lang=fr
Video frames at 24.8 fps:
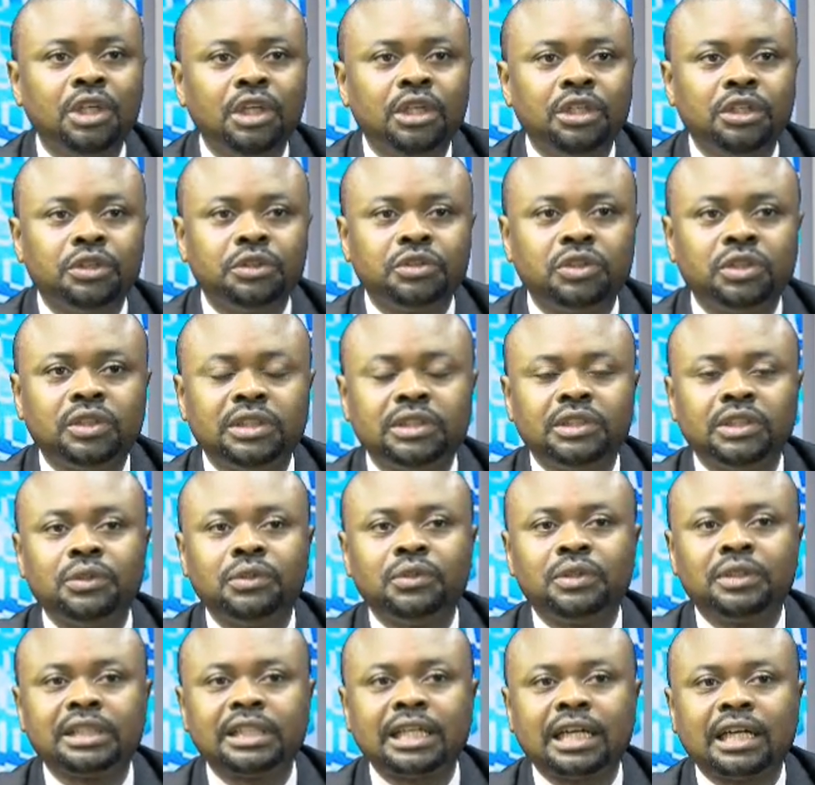utiliser
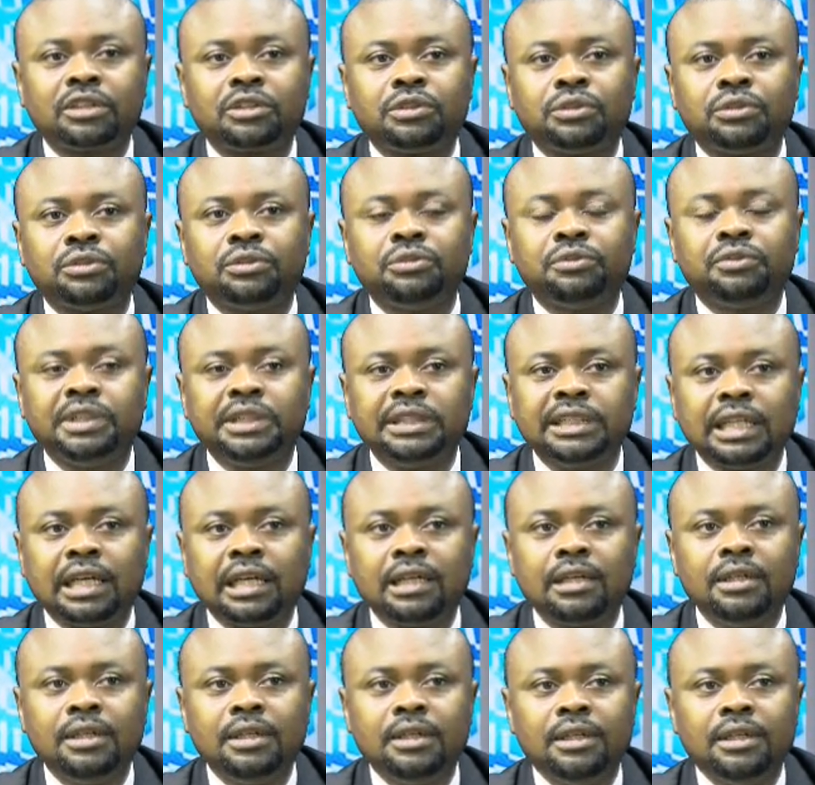une carte Visa